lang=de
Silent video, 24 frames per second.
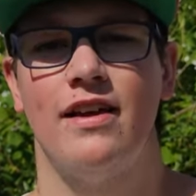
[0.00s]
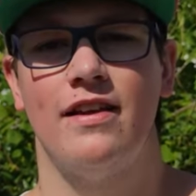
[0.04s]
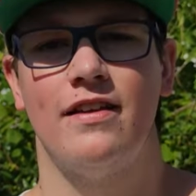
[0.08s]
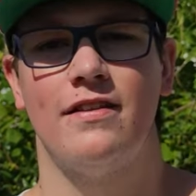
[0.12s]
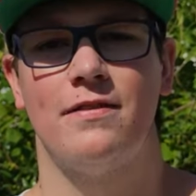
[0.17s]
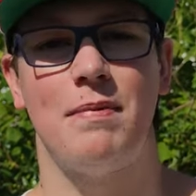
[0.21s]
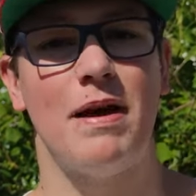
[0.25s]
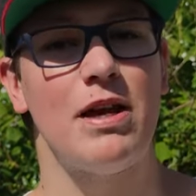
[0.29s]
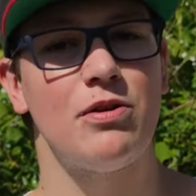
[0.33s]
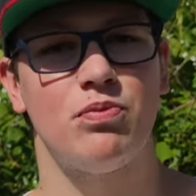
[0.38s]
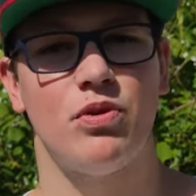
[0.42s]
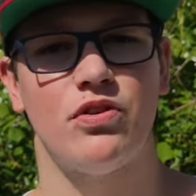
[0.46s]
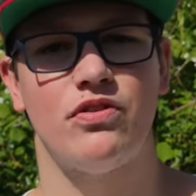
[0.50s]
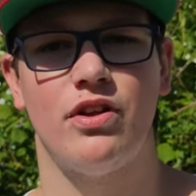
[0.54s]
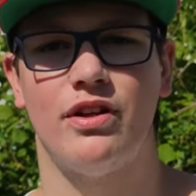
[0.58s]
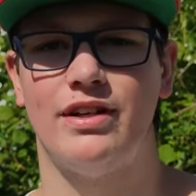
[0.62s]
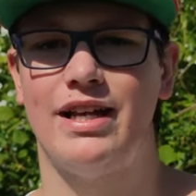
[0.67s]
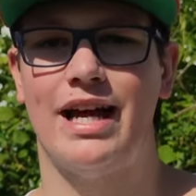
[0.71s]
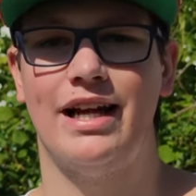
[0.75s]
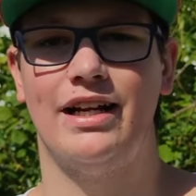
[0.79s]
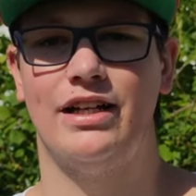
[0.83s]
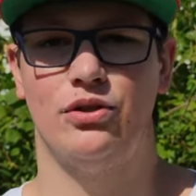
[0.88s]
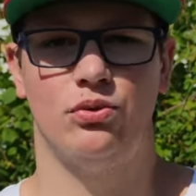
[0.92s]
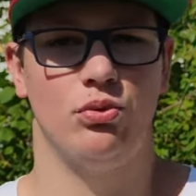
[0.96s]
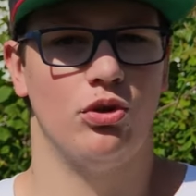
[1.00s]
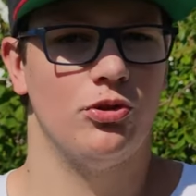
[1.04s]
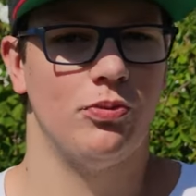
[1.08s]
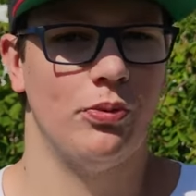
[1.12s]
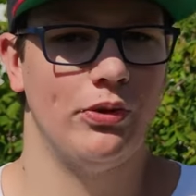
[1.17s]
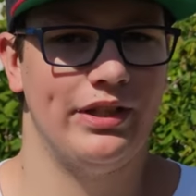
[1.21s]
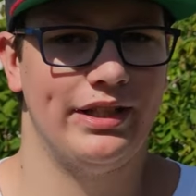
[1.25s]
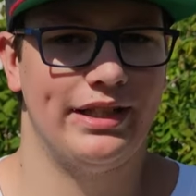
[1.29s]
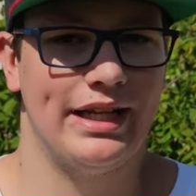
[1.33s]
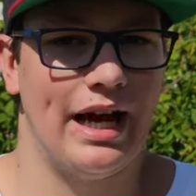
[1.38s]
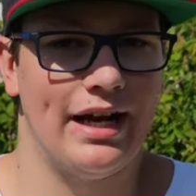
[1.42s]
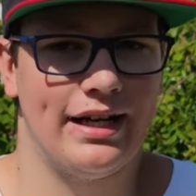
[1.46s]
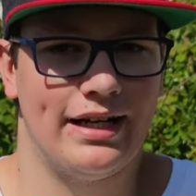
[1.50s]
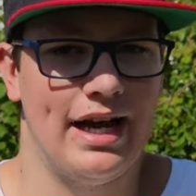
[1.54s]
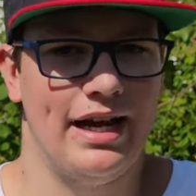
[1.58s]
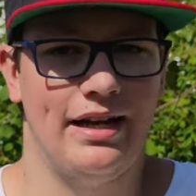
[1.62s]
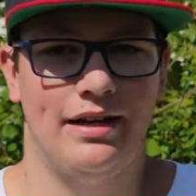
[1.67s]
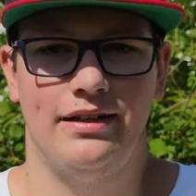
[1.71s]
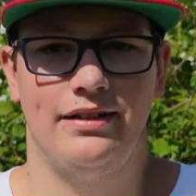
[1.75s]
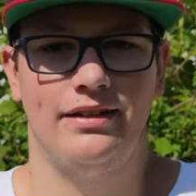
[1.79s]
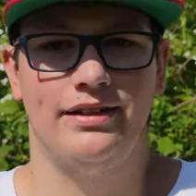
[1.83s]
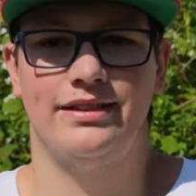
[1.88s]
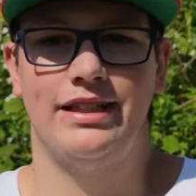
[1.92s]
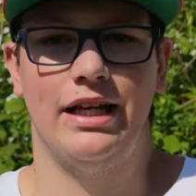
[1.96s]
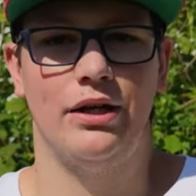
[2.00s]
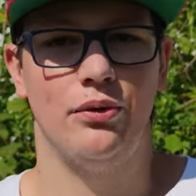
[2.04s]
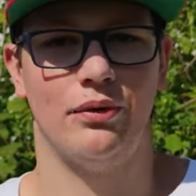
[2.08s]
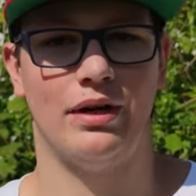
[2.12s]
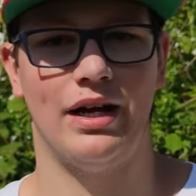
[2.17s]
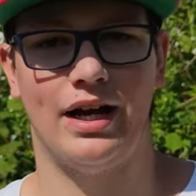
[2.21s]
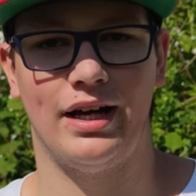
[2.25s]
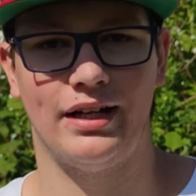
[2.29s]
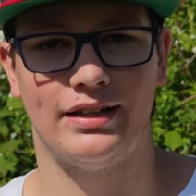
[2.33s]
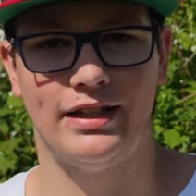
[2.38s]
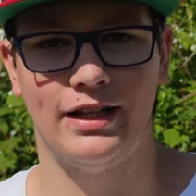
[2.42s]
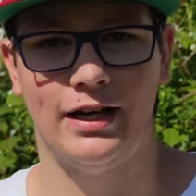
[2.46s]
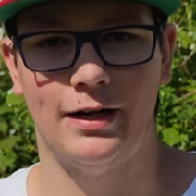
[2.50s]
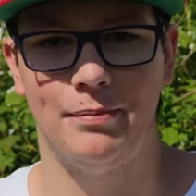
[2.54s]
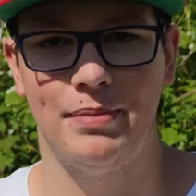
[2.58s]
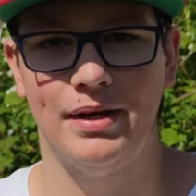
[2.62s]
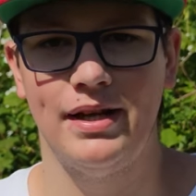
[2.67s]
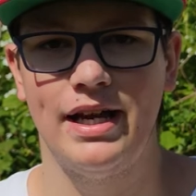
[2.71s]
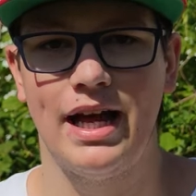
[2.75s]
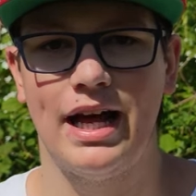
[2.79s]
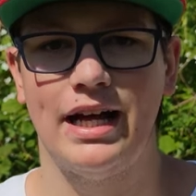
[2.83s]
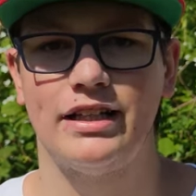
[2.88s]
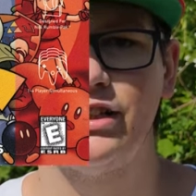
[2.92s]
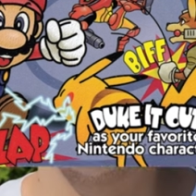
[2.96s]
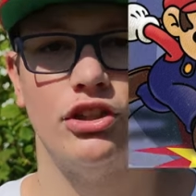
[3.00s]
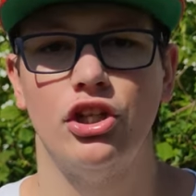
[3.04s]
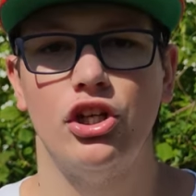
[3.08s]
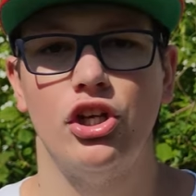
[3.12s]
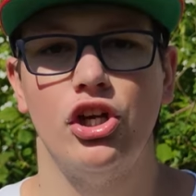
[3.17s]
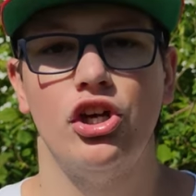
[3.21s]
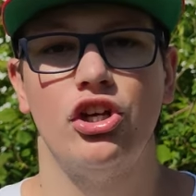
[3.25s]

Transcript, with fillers: Smash Bros. sollte eigentlich ursprünglich gar keine Nintendo-Charaktere beinhalten,